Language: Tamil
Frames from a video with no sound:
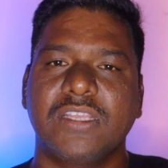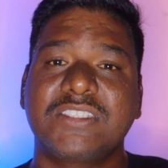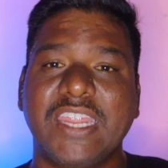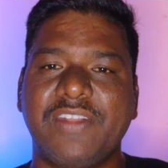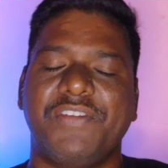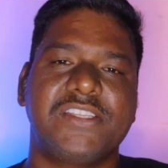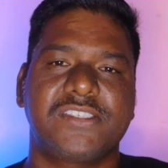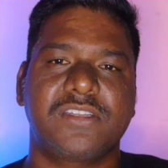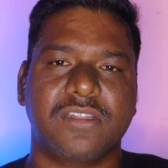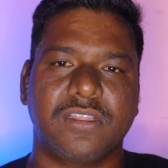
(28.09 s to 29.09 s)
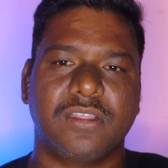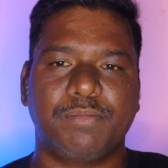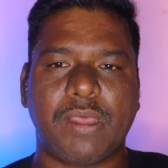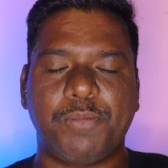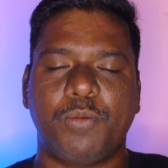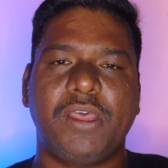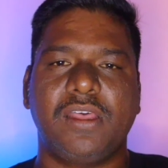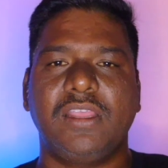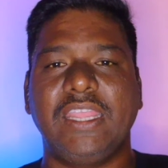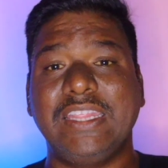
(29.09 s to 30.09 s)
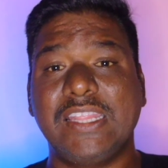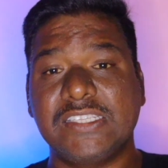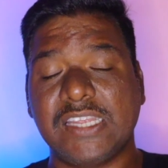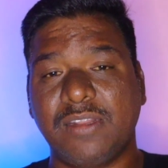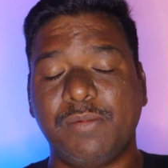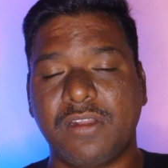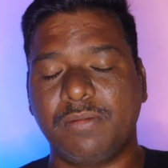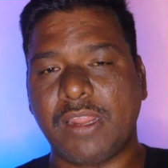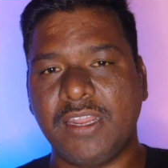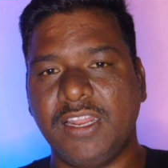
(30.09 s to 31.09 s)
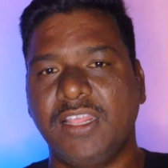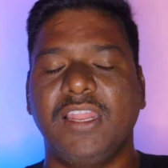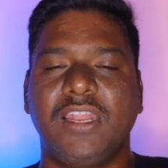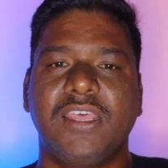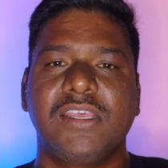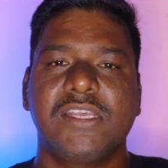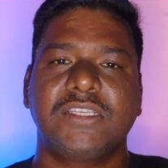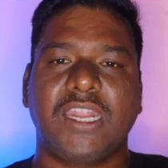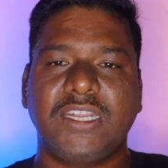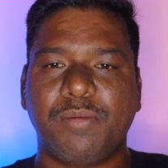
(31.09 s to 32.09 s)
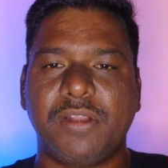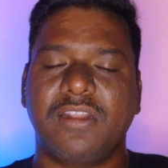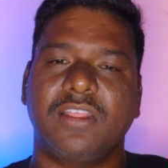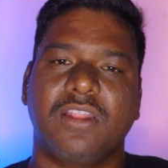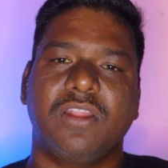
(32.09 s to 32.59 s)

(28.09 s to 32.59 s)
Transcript: ஸ்டேட் வைஸ் பார்ப்போமா எந்தெந்த சட்டமன்ற மாநிலங்களில் சட்டமன்ற